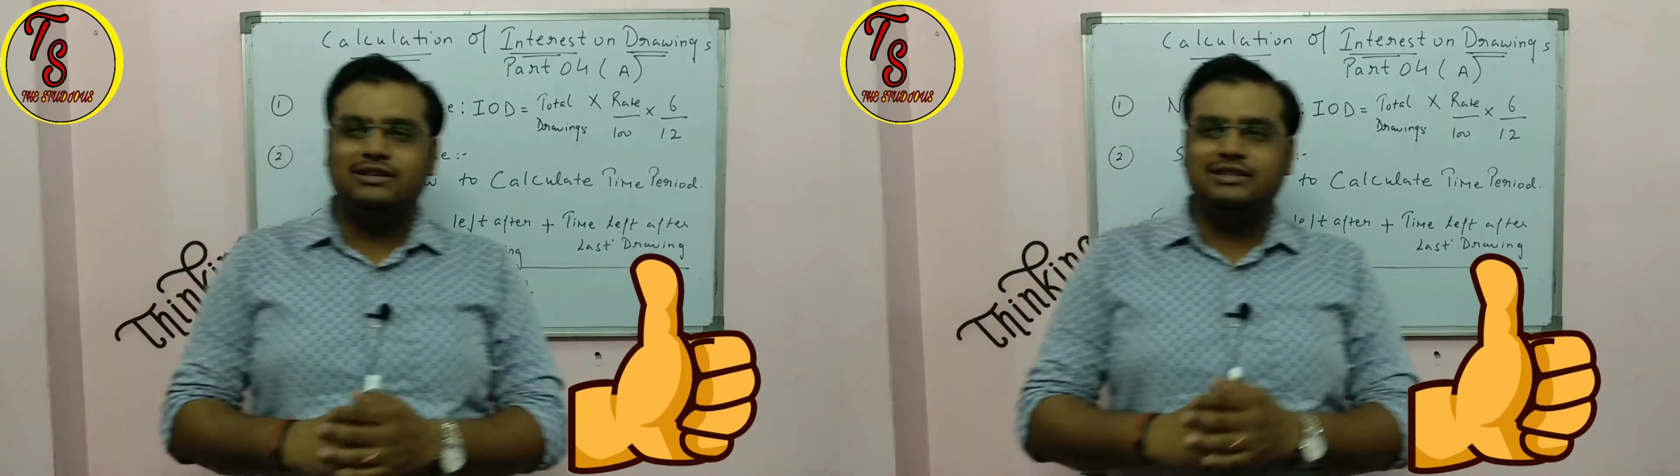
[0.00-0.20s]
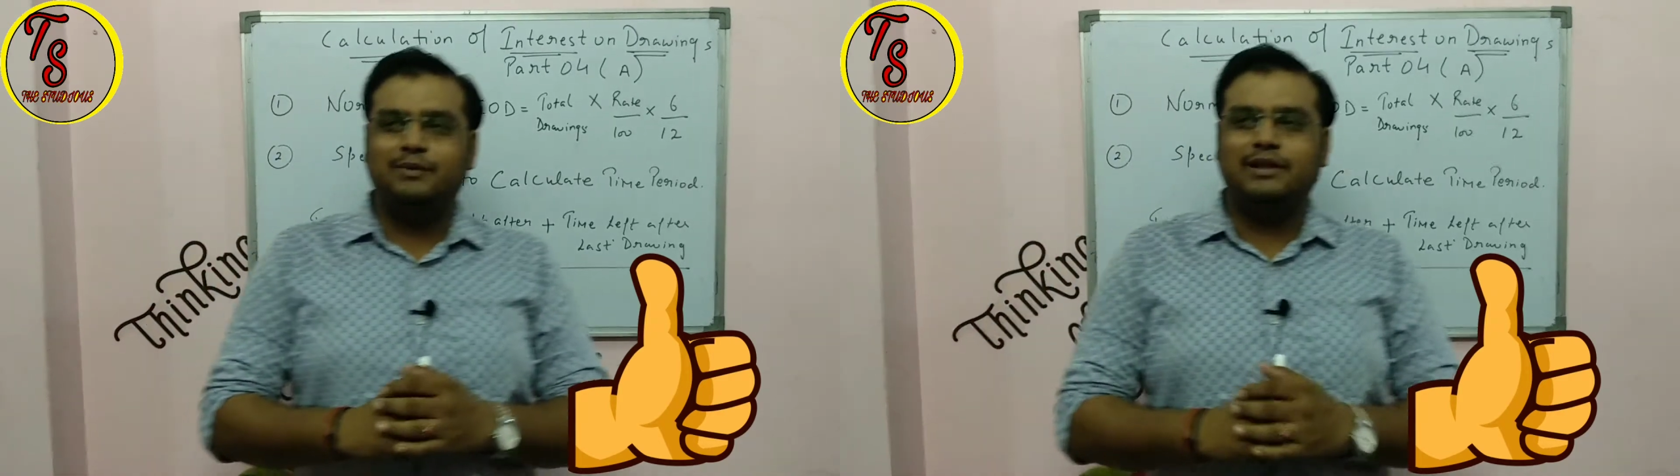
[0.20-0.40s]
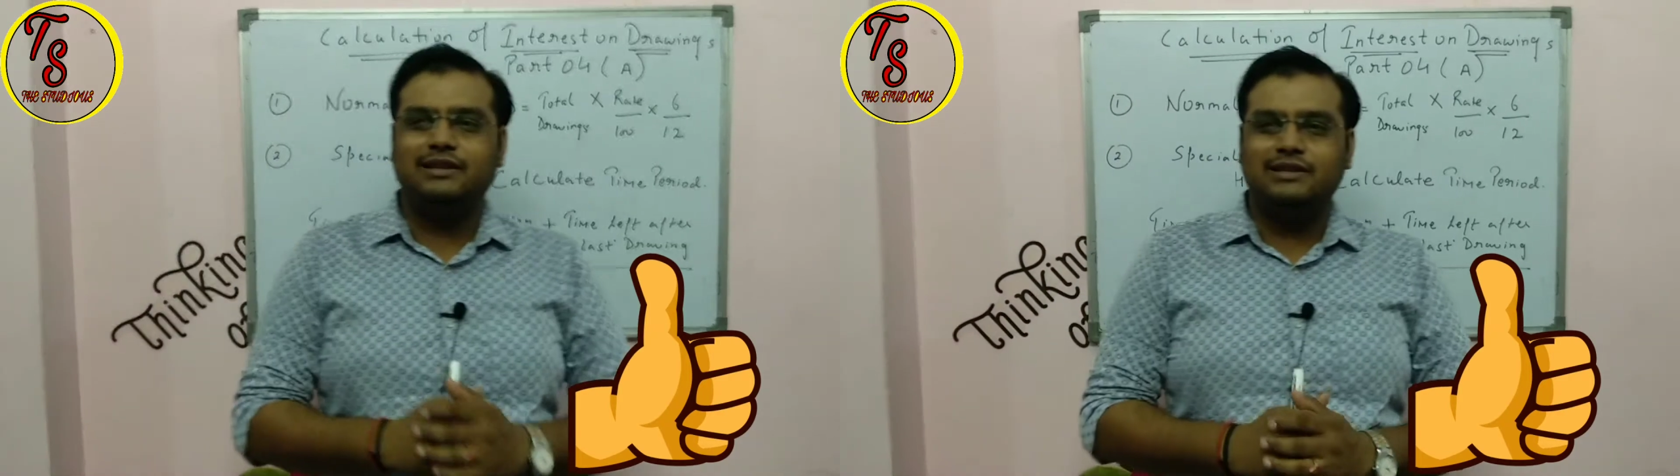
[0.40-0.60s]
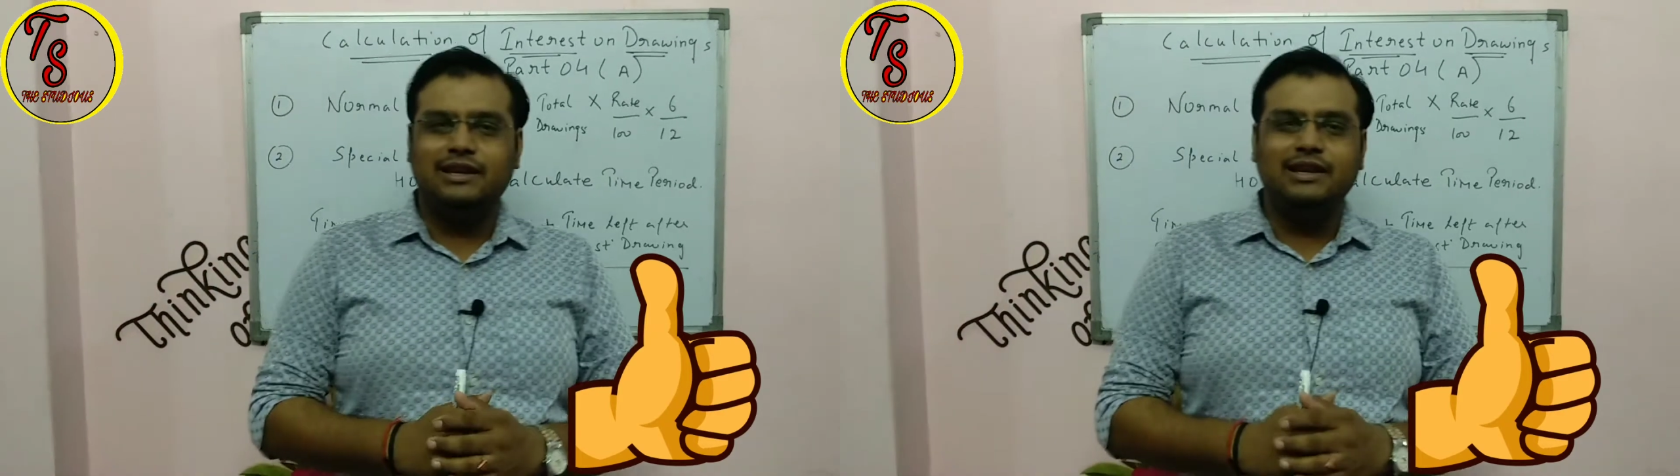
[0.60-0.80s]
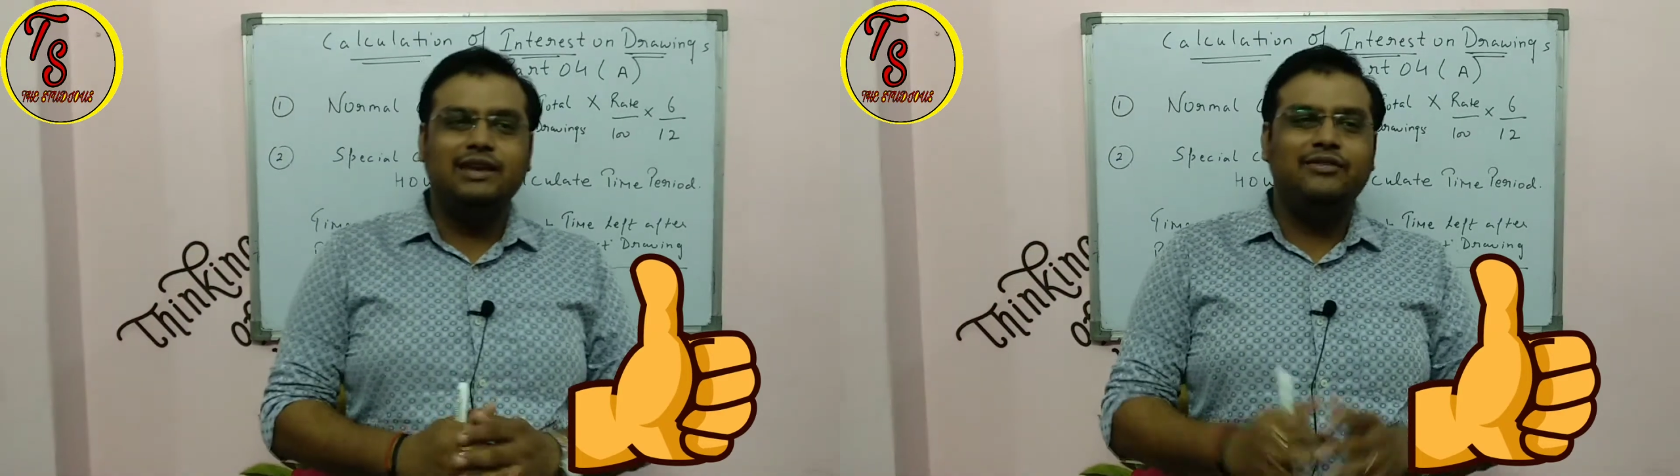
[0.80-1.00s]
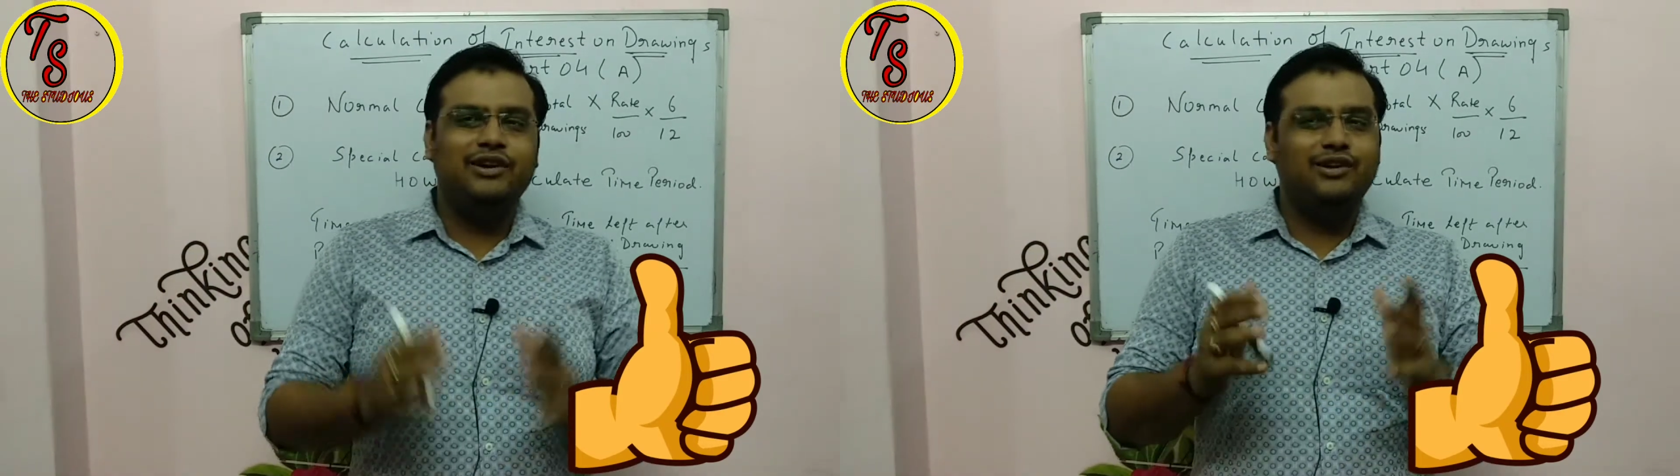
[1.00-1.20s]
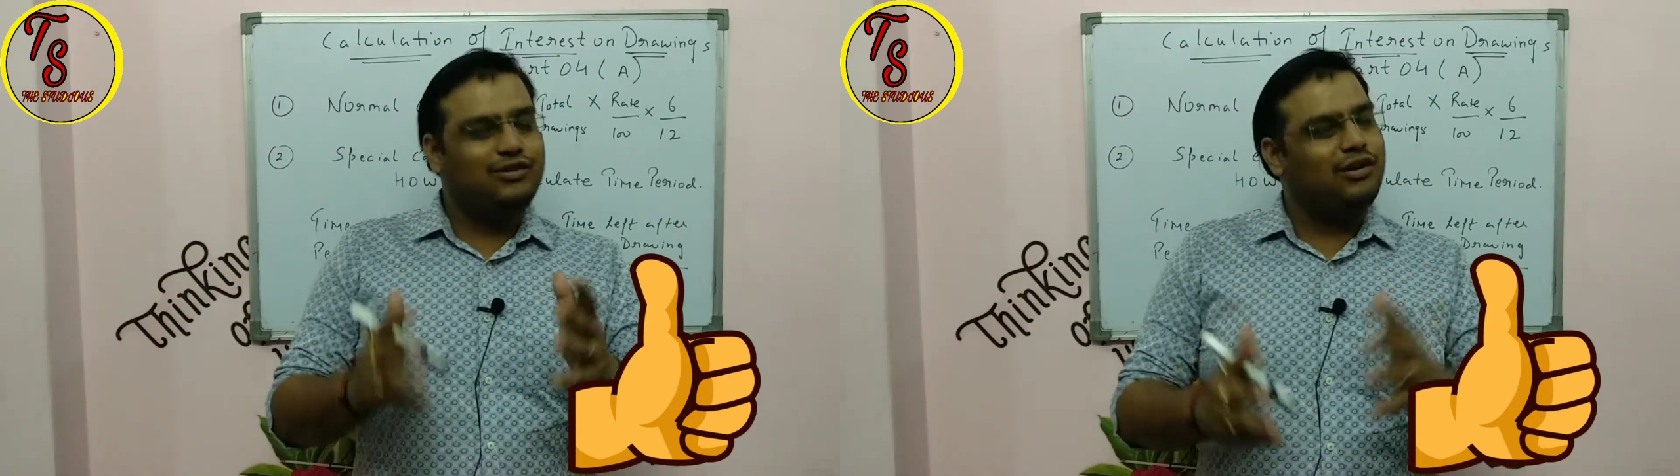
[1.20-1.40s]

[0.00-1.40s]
चीज़ पता चली कि वीडियो